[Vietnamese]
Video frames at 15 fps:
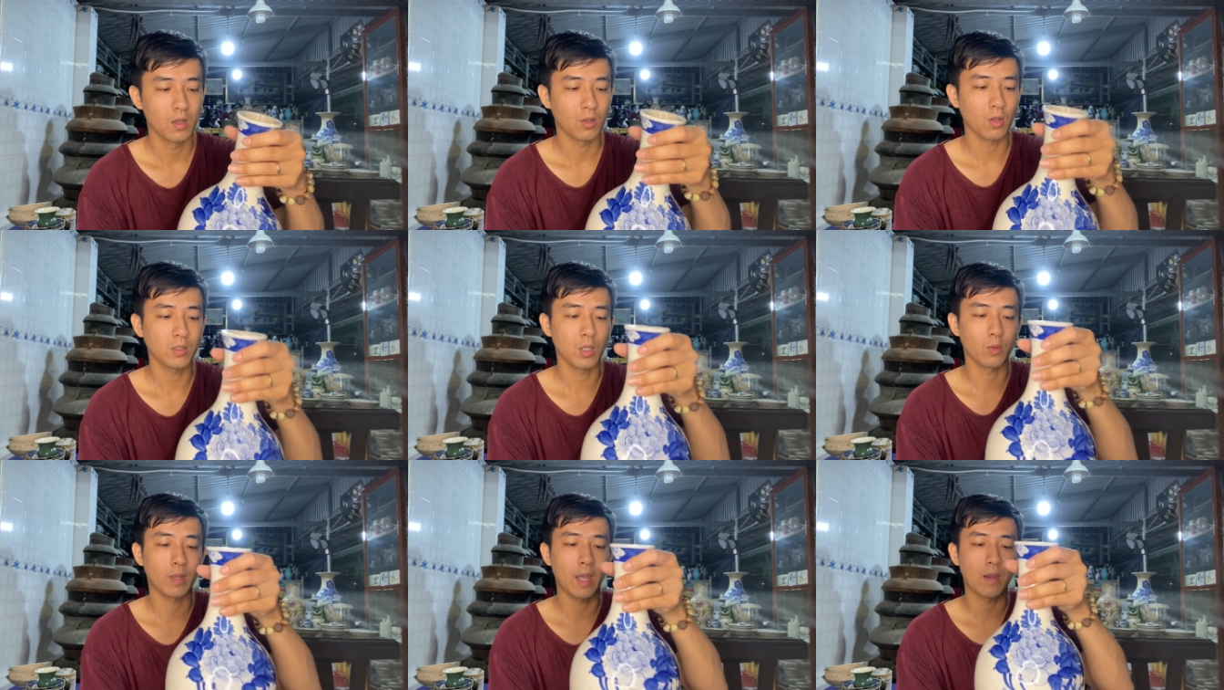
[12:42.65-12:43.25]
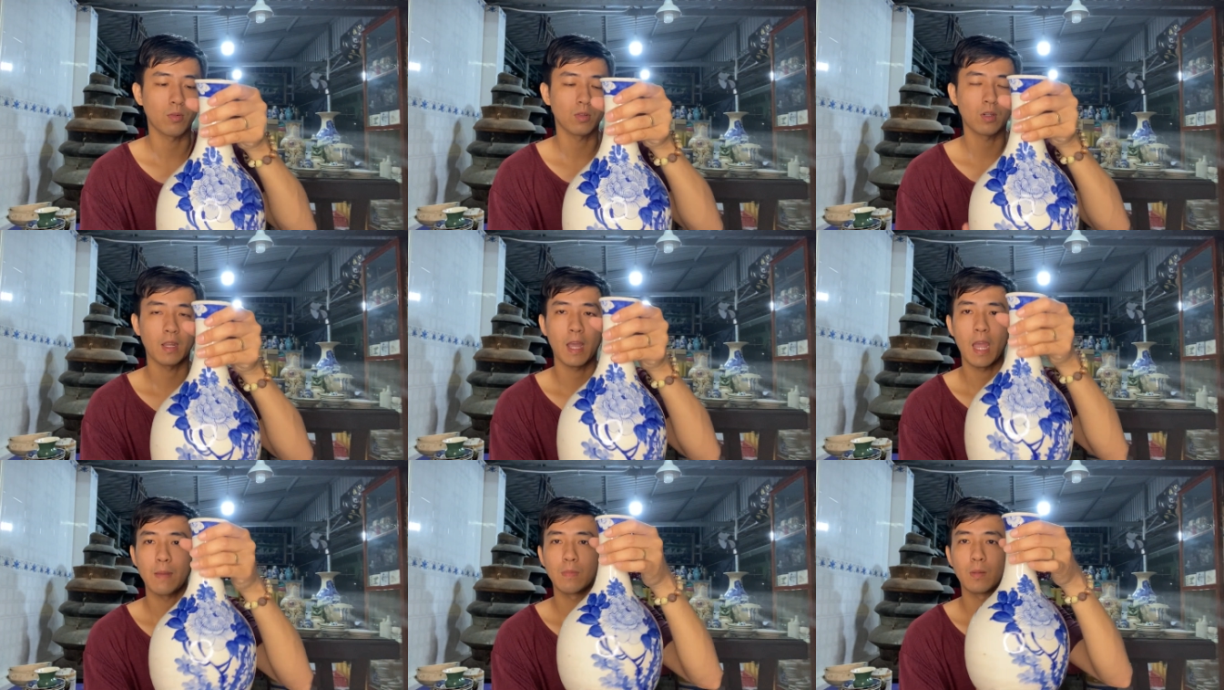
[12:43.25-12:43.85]
có chiều cao của nó là
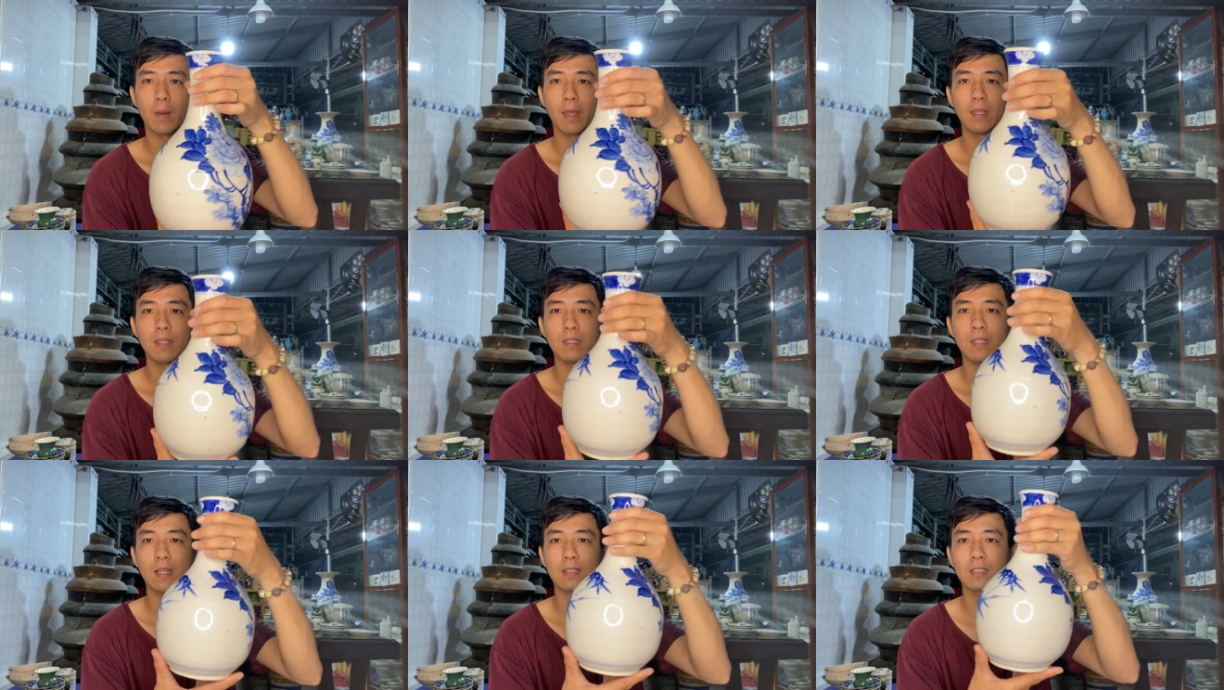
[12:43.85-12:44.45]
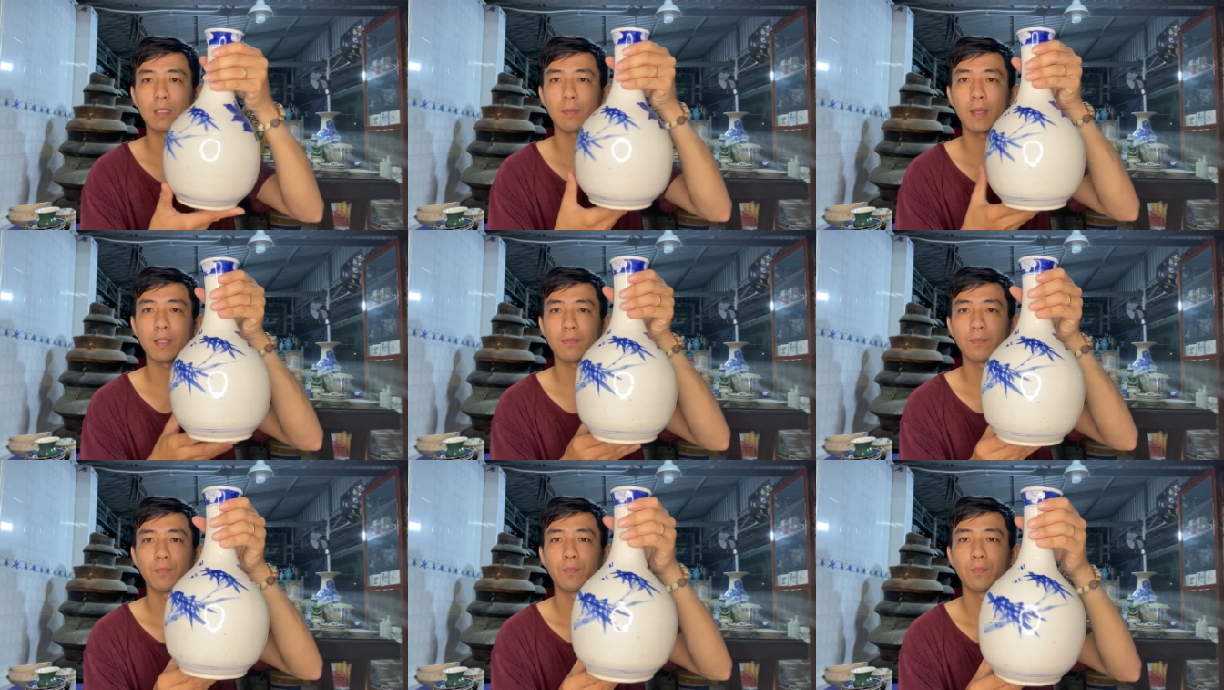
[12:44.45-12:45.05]
27 cm
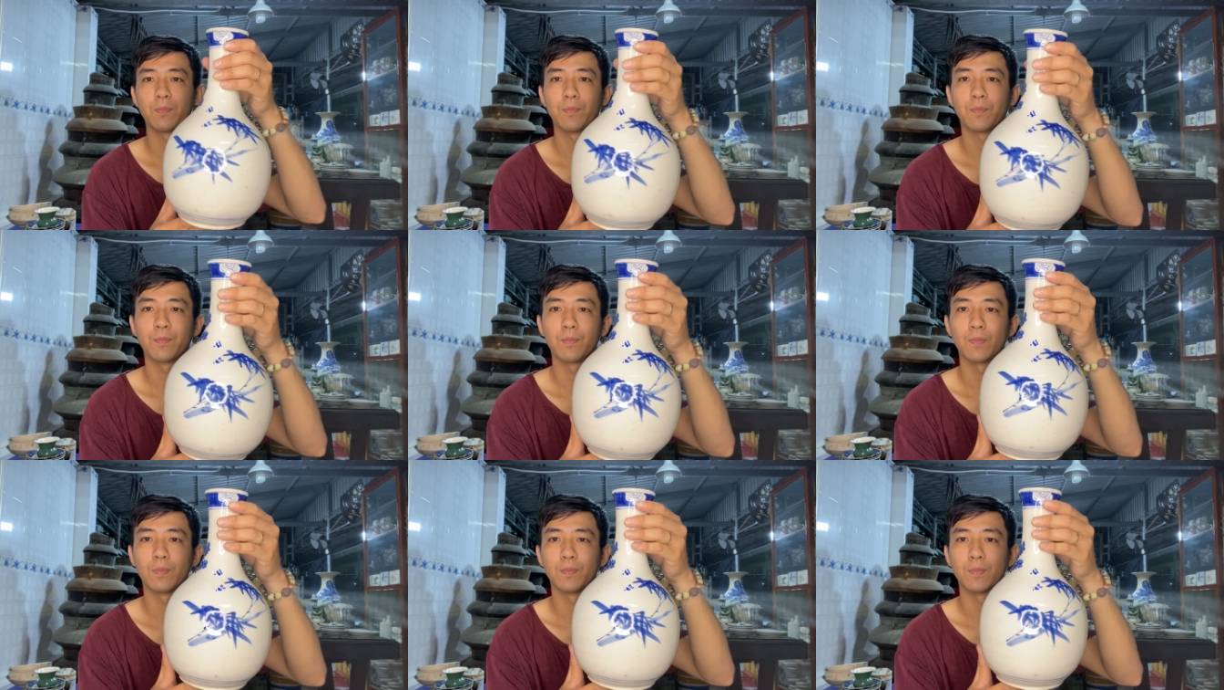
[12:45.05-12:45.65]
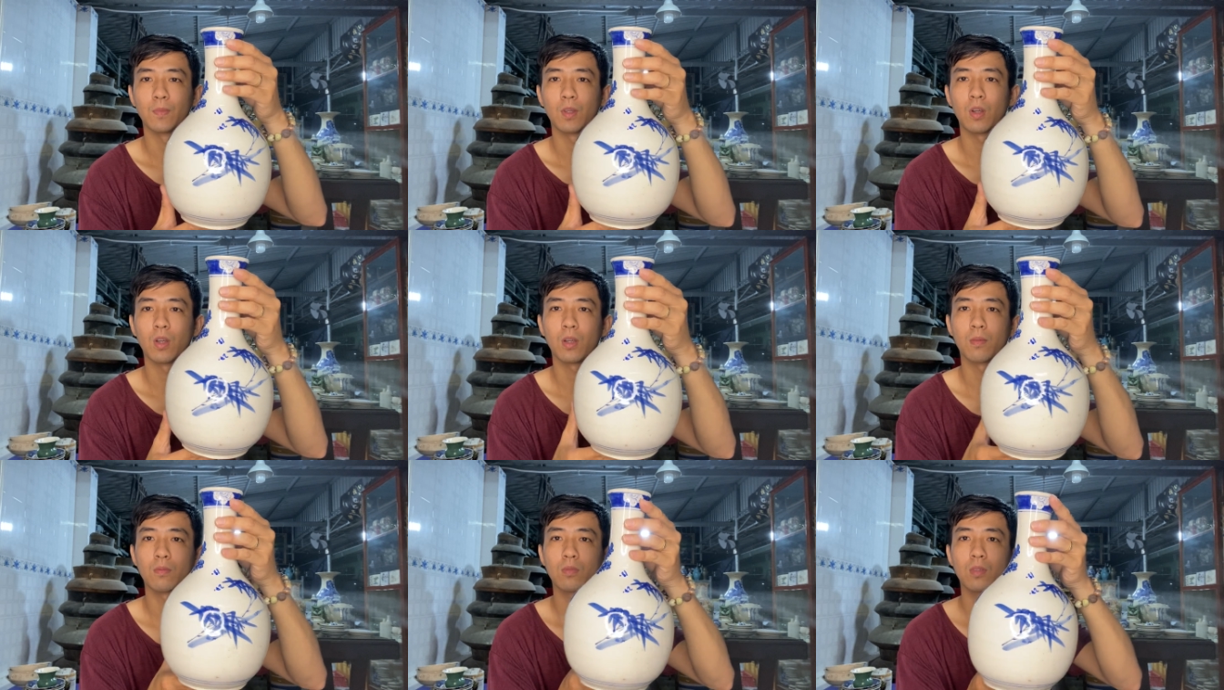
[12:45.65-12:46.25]
đó